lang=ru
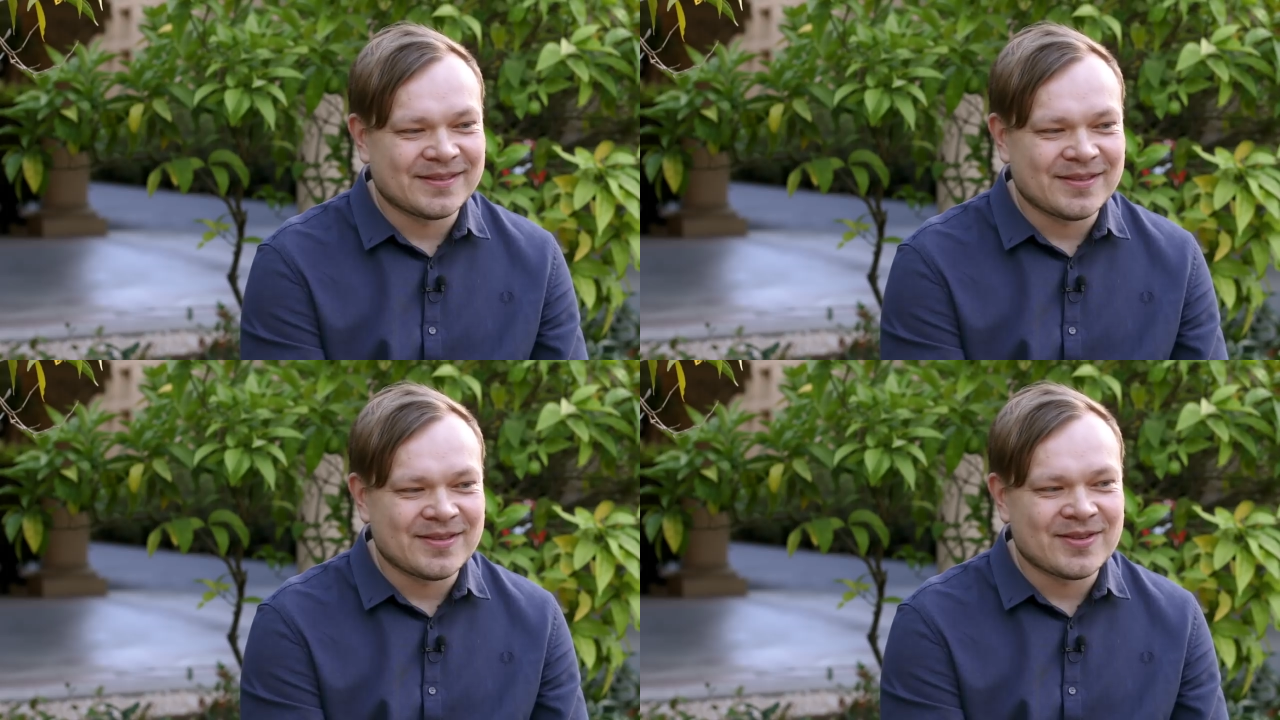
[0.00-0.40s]

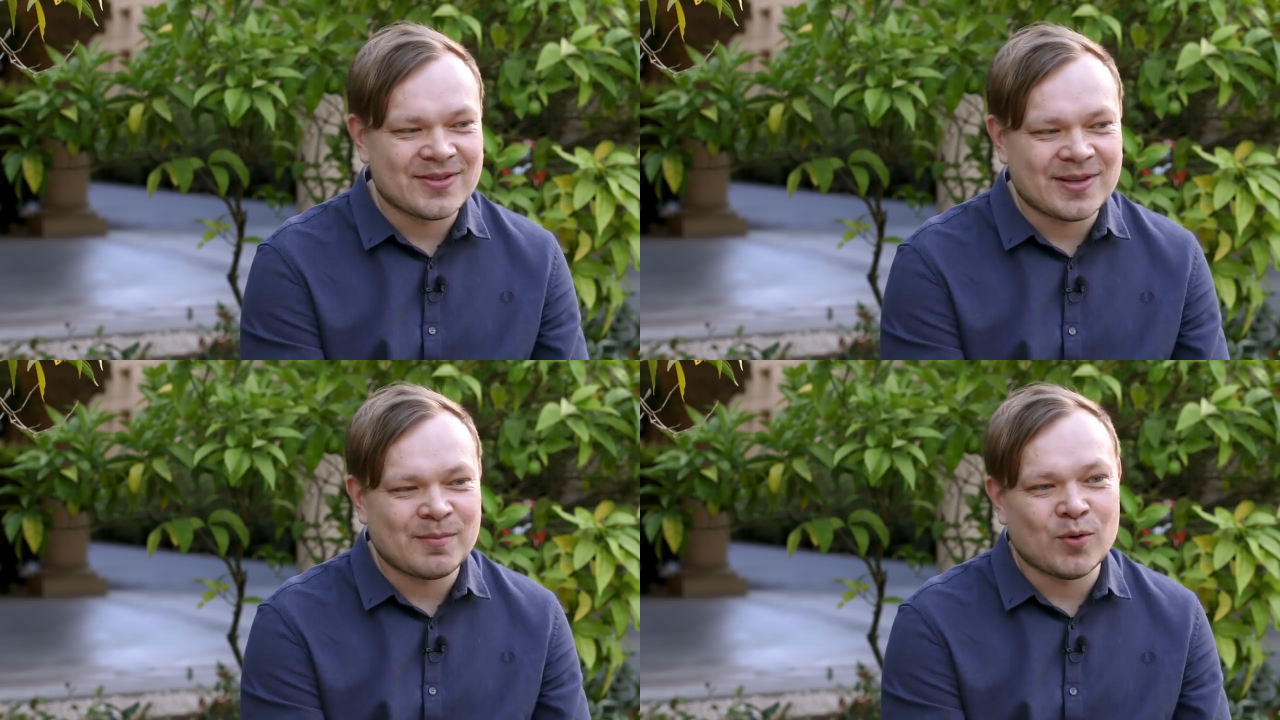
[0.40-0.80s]
Э,
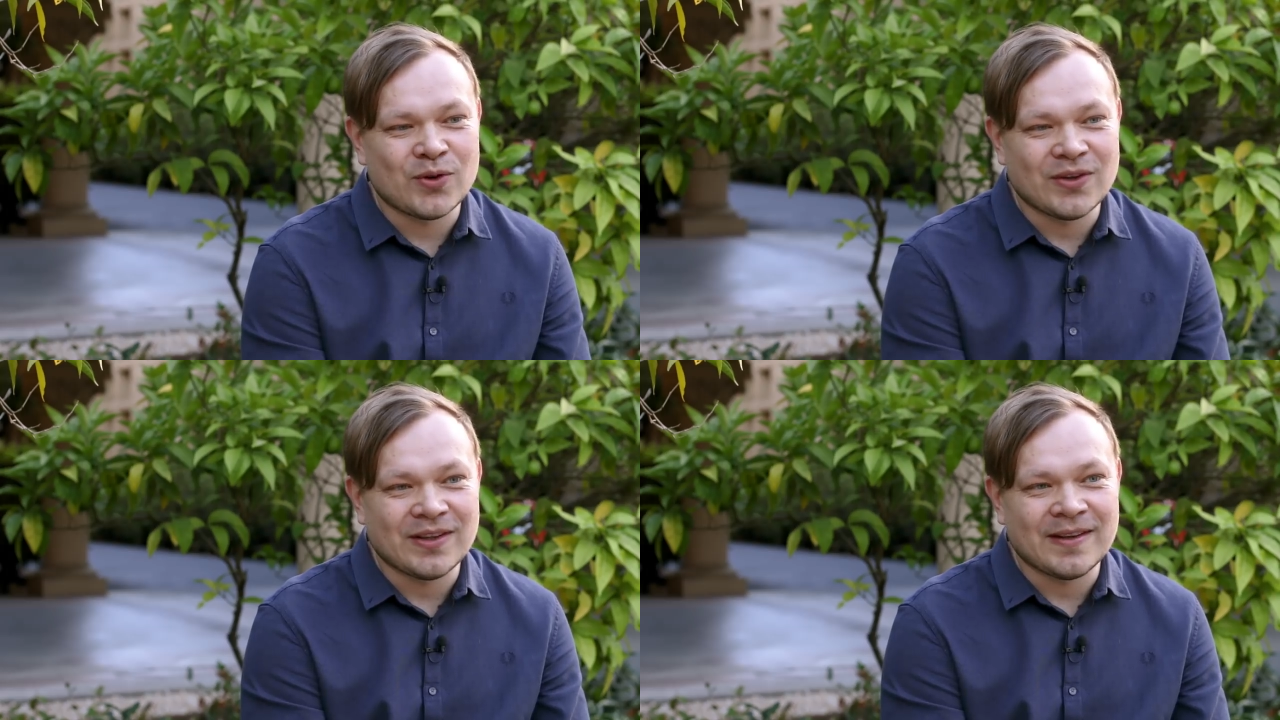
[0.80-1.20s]

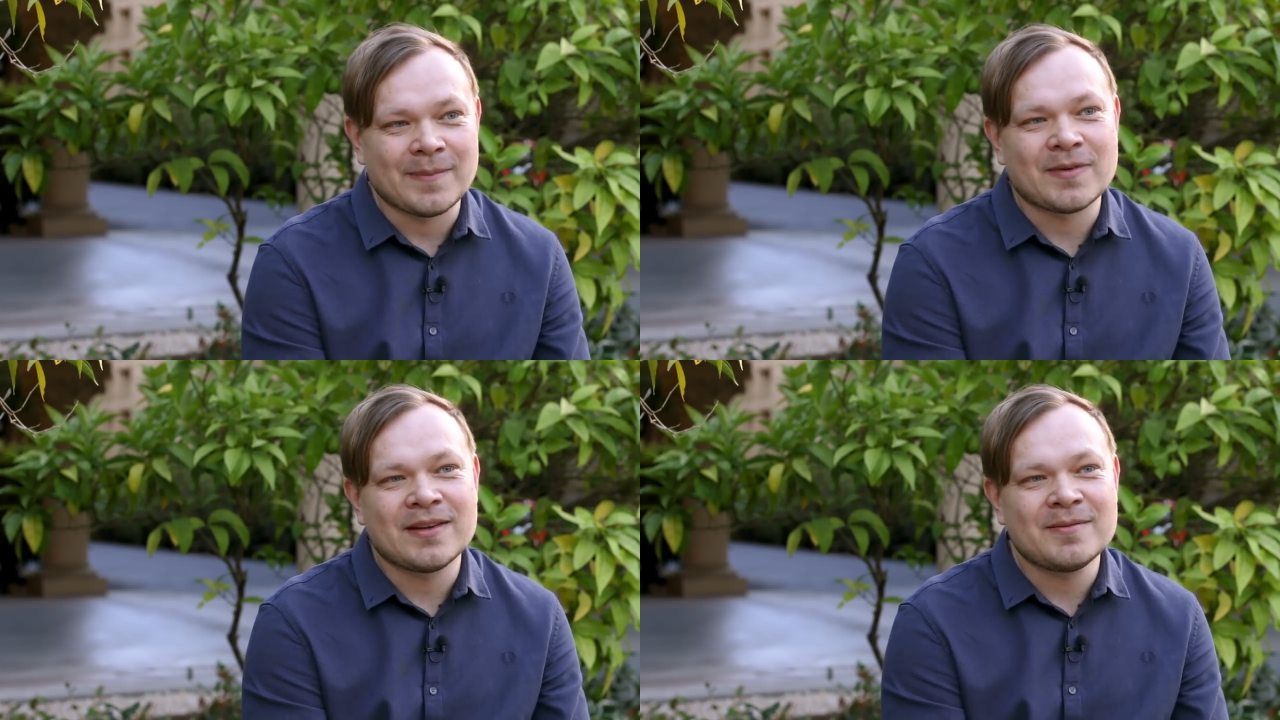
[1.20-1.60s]

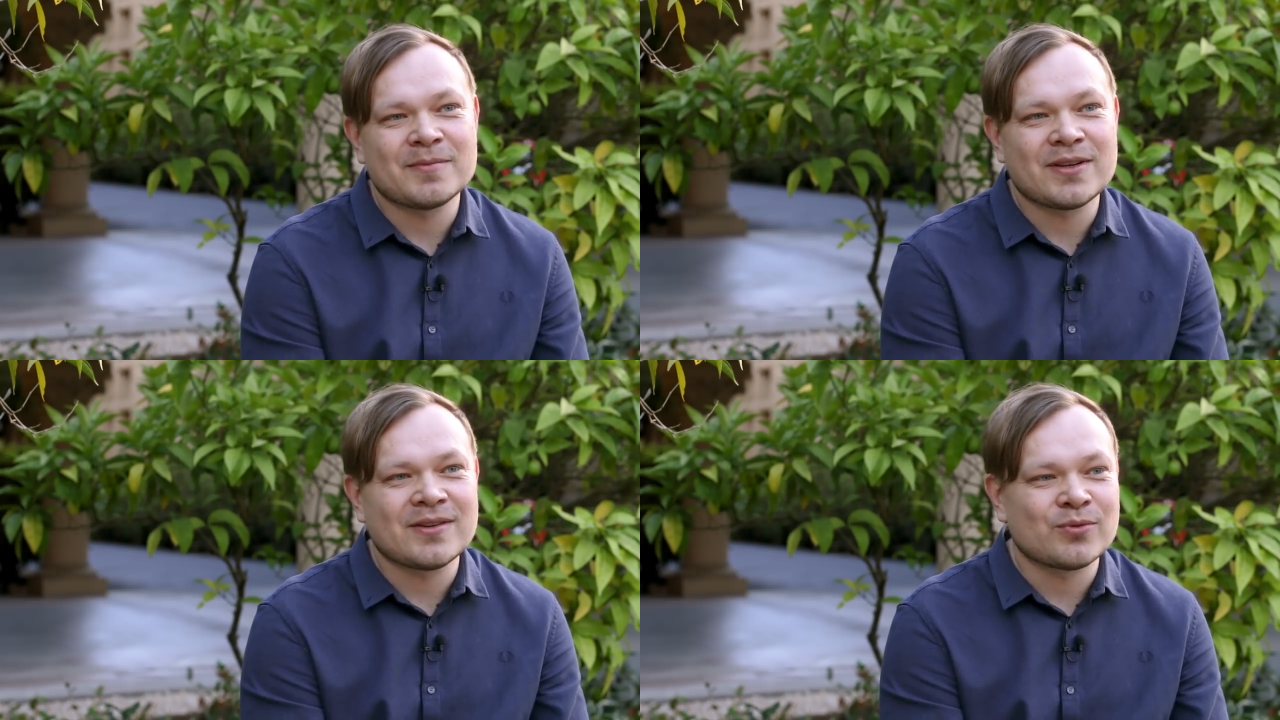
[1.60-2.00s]
заработанная, и
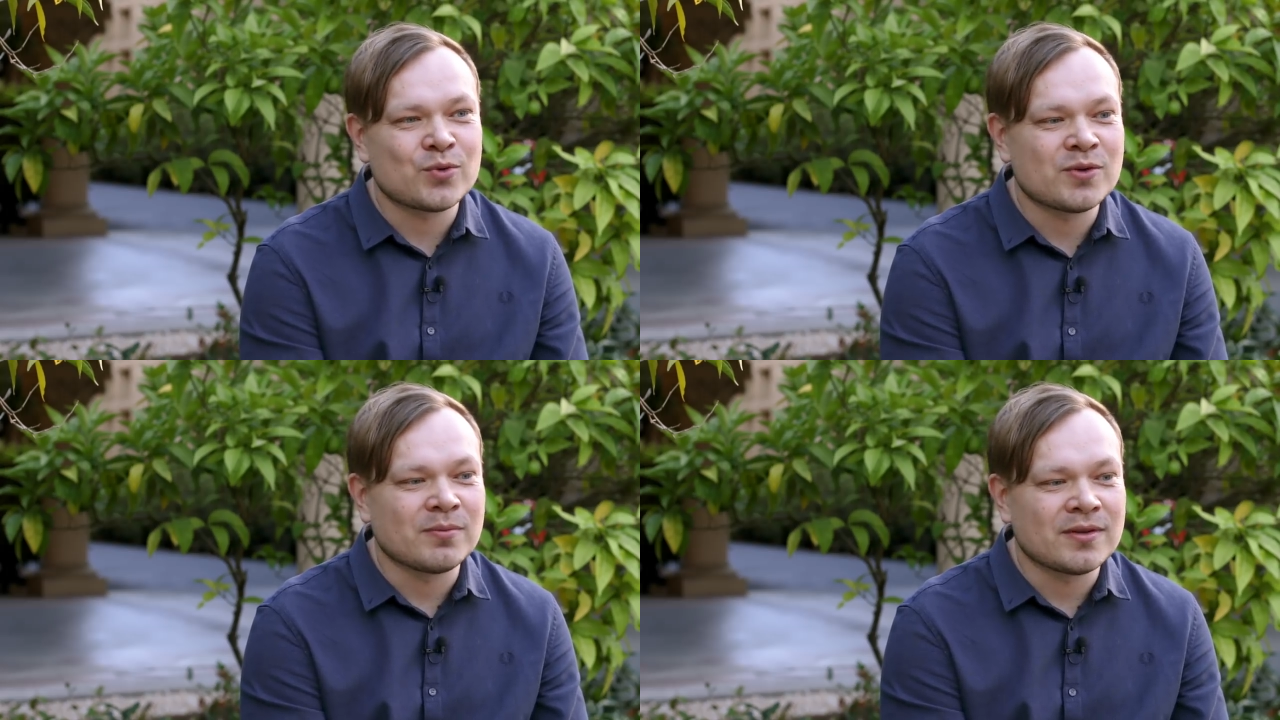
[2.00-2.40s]
мне
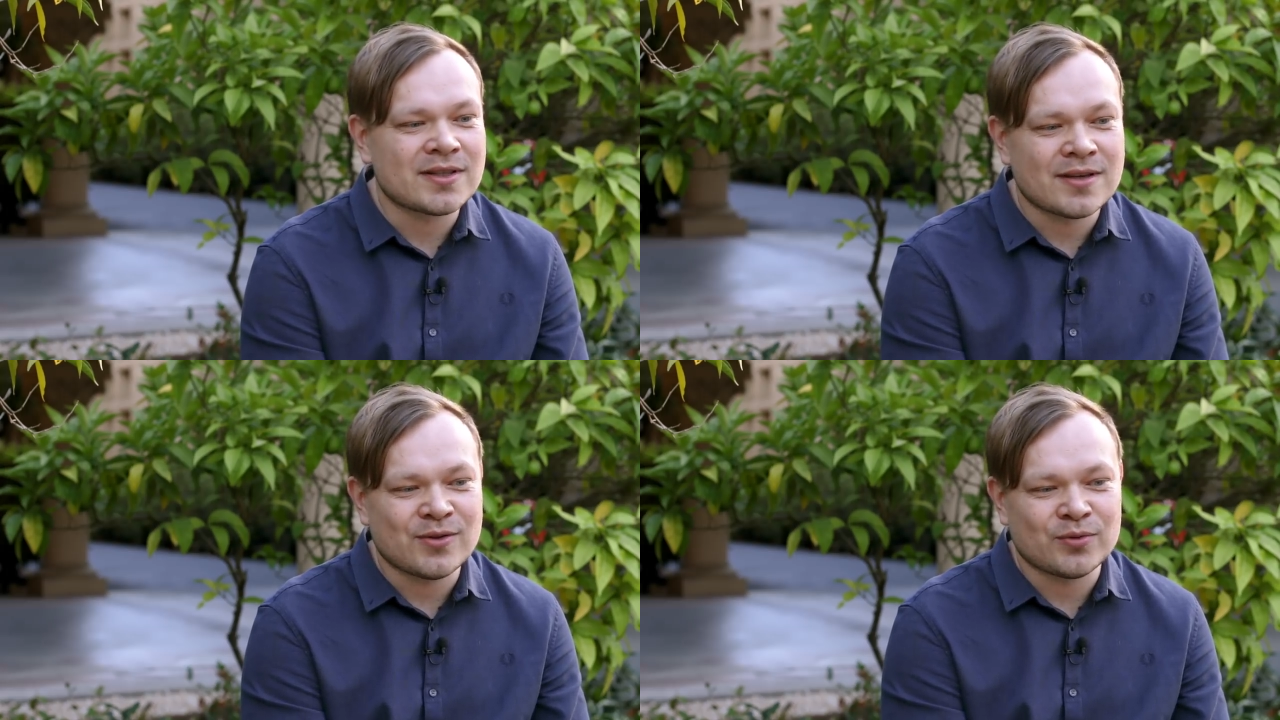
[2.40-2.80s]
нужно было
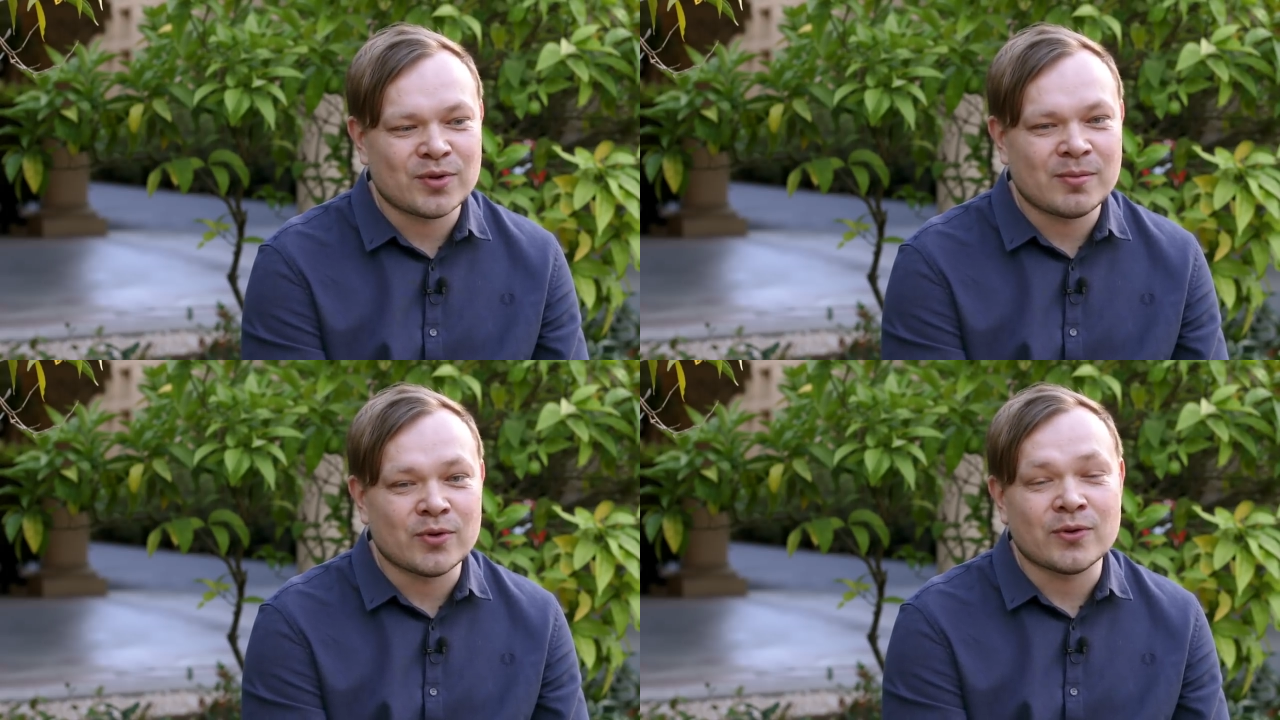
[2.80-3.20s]
искать
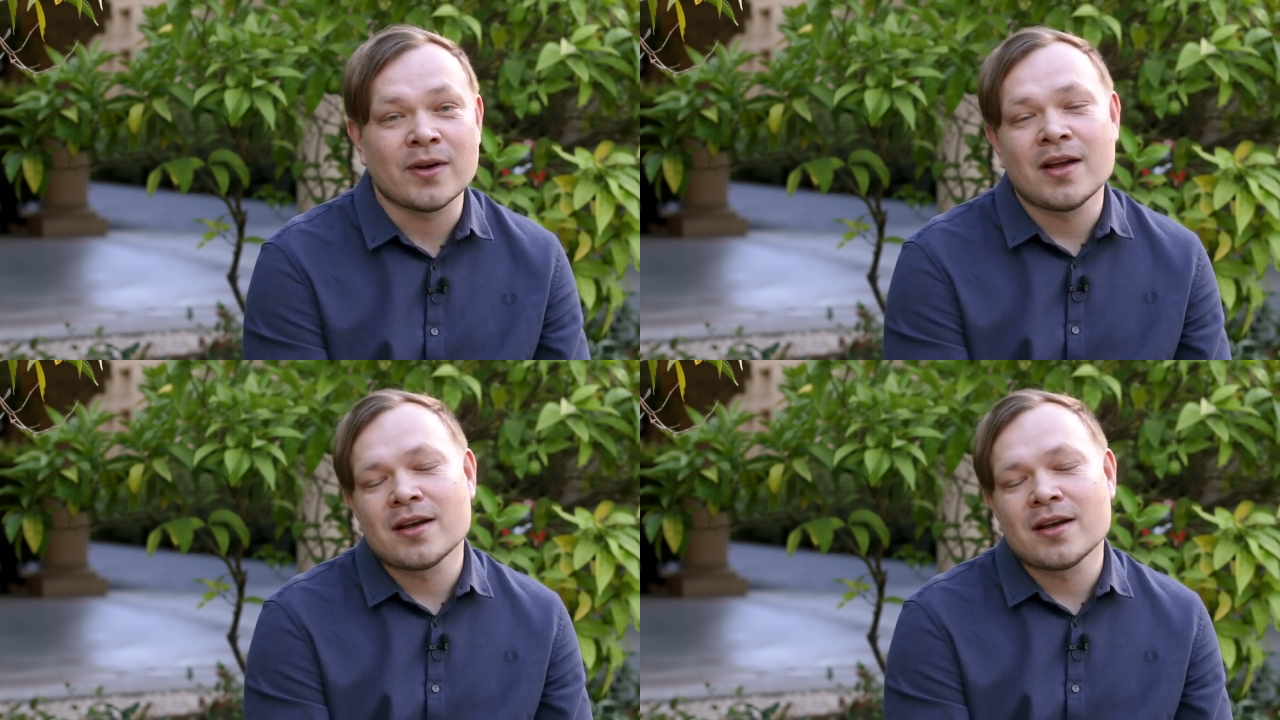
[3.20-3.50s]
новую работу.